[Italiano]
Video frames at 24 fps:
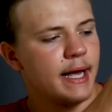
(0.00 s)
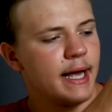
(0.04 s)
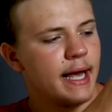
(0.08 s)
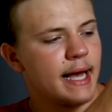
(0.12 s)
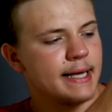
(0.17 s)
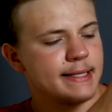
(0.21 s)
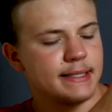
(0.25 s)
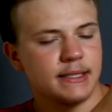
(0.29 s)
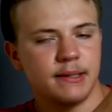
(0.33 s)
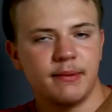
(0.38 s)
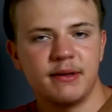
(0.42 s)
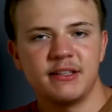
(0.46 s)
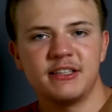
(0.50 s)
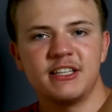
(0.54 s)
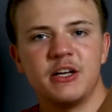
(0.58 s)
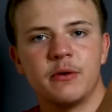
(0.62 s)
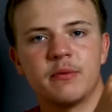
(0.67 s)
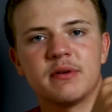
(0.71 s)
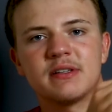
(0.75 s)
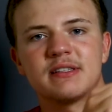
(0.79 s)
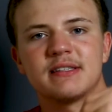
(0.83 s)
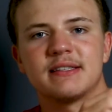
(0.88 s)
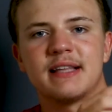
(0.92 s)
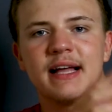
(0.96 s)
esattamente
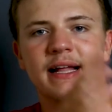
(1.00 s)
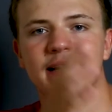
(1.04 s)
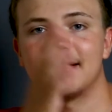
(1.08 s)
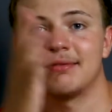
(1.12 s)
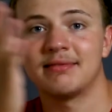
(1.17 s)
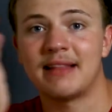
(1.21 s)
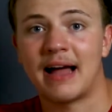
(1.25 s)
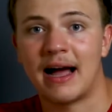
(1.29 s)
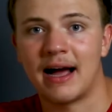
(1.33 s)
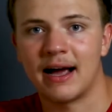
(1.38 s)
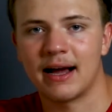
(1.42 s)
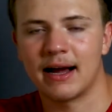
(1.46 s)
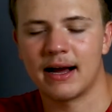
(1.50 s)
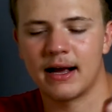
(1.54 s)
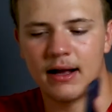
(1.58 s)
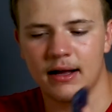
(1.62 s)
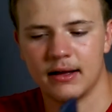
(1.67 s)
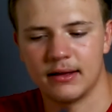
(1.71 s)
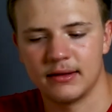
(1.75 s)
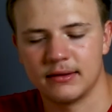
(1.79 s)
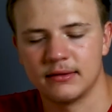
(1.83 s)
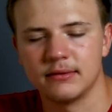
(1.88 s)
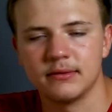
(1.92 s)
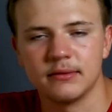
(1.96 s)
in questa
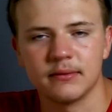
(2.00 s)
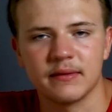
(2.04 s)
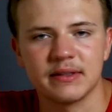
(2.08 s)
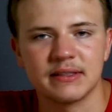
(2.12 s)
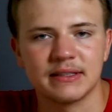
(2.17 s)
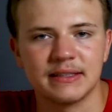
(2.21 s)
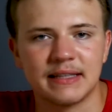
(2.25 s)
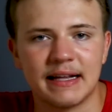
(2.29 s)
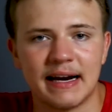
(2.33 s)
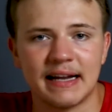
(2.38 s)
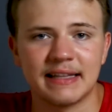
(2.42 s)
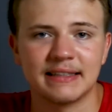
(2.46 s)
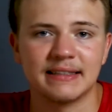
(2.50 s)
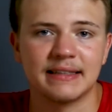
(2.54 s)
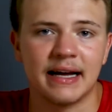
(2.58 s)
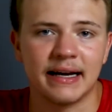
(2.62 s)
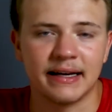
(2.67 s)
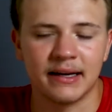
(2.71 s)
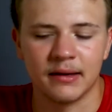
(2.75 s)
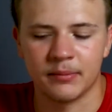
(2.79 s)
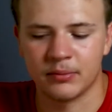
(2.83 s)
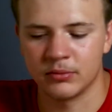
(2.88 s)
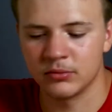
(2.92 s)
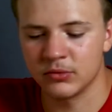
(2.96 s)
tacca in questa dannata
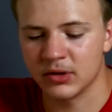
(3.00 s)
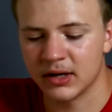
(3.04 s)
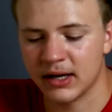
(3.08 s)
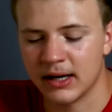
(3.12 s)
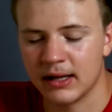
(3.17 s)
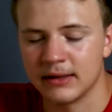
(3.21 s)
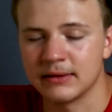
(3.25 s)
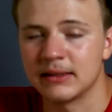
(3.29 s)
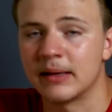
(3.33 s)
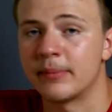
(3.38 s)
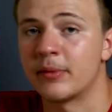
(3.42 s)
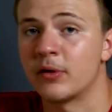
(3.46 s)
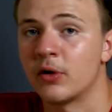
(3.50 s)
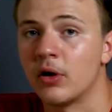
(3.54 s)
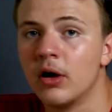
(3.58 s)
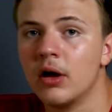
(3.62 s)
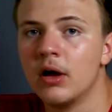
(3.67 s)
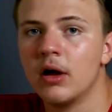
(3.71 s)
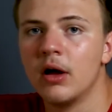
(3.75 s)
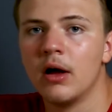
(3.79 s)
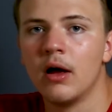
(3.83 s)
tacca appunto che in realtà però